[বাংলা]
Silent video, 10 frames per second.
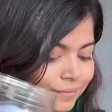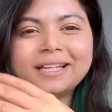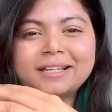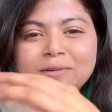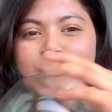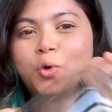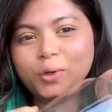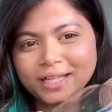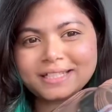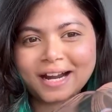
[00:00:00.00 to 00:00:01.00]
এ
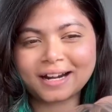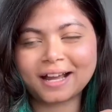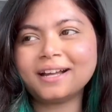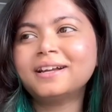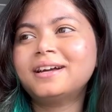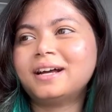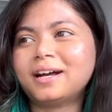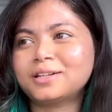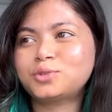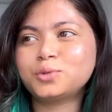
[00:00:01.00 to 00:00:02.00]
ঘড়ি ছাড়া
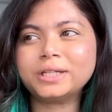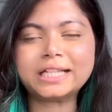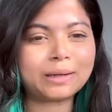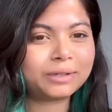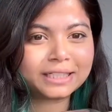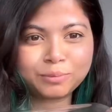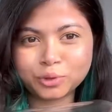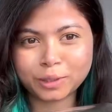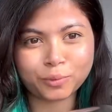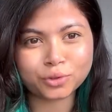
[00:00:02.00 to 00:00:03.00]
চুড়ি তেমন একটা
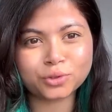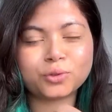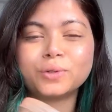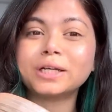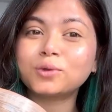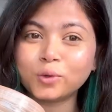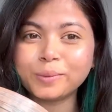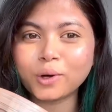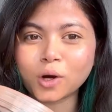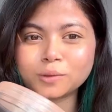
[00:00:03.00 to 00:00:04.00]
পরতে পছন্দ করি না
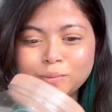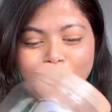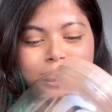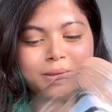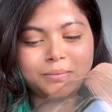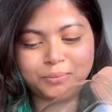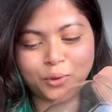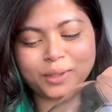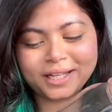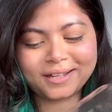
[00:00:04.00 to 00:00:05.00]
খুবই অল্প
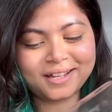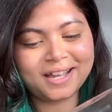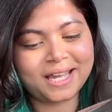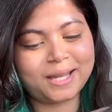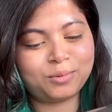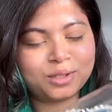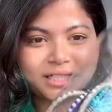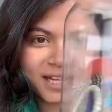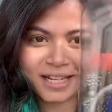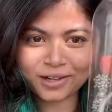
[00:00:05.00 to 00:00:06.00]
পরি এবং
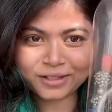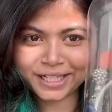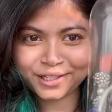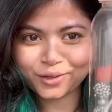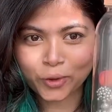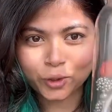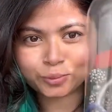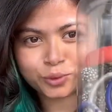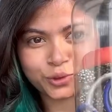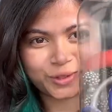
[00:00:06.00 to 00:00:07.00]
সেই কারণে
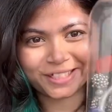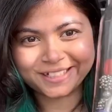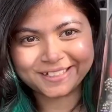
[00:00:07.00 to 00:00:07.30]
অল্প চুড়ি